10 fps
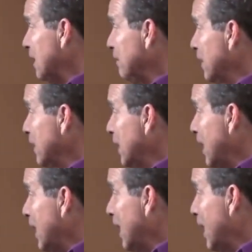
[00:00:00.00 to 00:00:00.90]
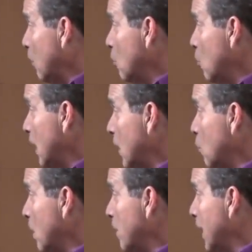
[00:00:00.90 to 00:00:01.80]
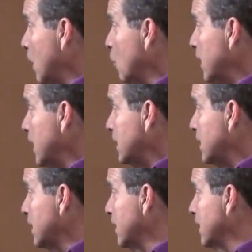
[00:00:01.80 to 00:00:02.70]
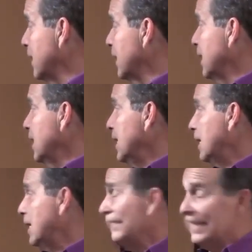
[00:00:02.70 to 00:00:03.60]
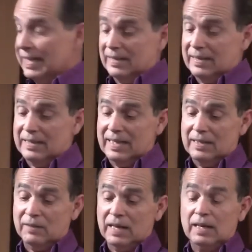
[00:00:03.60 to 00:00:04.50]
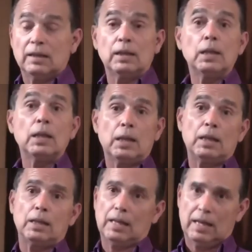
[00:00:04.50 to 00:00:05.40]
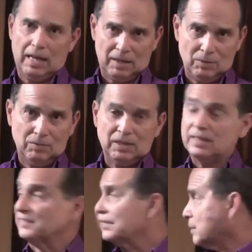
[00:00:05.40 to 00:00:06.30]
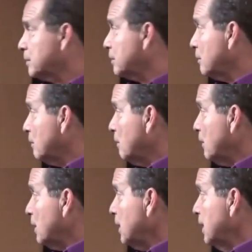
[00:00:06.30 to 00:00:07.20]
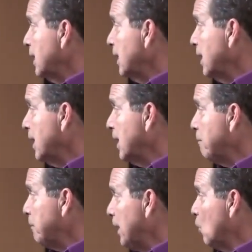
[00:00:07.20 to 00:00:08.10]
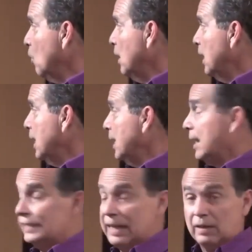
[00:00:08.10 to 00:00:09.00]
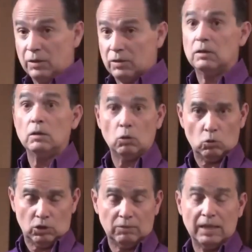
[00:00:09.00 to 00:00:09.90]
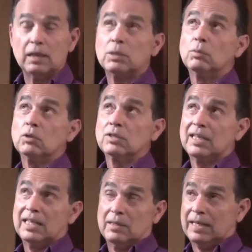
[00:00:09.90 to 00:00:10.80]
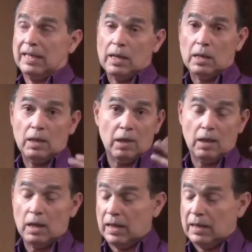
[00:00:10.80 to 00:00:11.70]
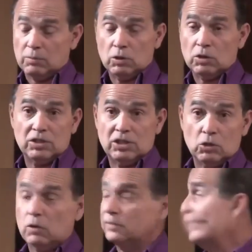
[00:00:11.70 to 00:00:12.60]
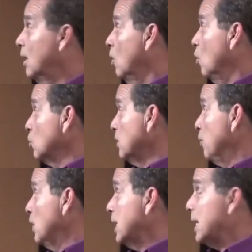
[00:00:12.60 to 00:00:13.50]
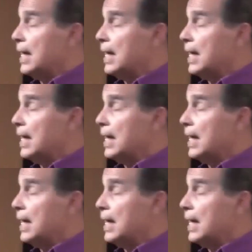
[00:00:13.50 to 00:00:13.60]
Denn Fett speichert 9 Kalorien pro Gramm Fett, nicht wahr? Aber wenn es Kohlenhydrate wie Brot oder Mehl oder andere wären, oder wenn es Protein wäre, dann würden sie nur 4 speichern.